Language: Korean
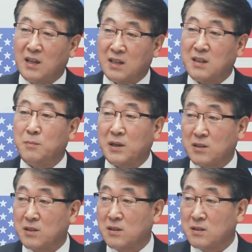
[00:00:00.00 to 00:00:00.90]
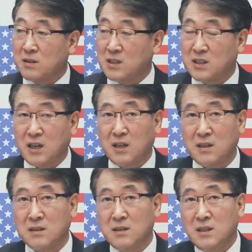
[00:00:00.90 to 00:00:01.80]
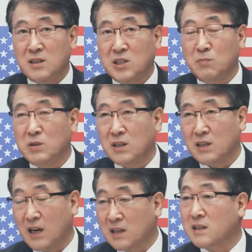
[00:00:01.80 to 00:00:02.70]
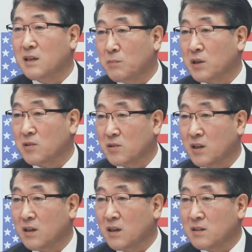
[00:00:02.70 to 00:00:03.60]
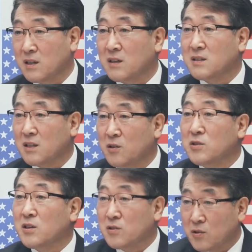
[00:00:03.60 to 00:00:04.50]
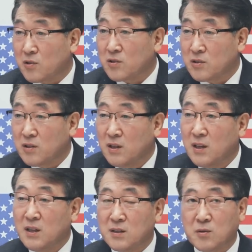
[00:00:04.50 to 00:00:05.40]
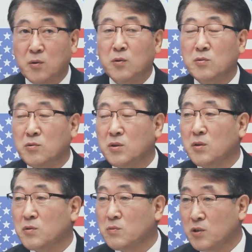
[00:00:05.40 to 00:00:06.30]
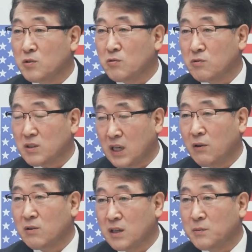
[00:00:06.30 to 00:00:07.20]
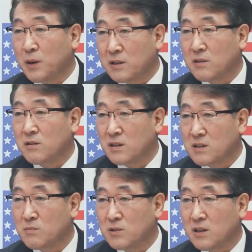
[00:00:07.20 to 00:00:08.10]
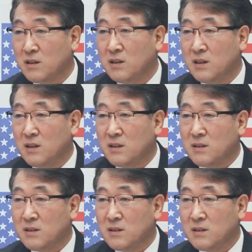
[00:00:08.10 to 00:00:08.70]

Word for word: 약간 바뀐 시장 심리가 약간 바뀌었다라는 네. 얘기 제가 현장에서 들었거든요. 예. 그런 추세로 좀 이어지고 있는데 4월까지 봐야 될 것 같습니다. 음.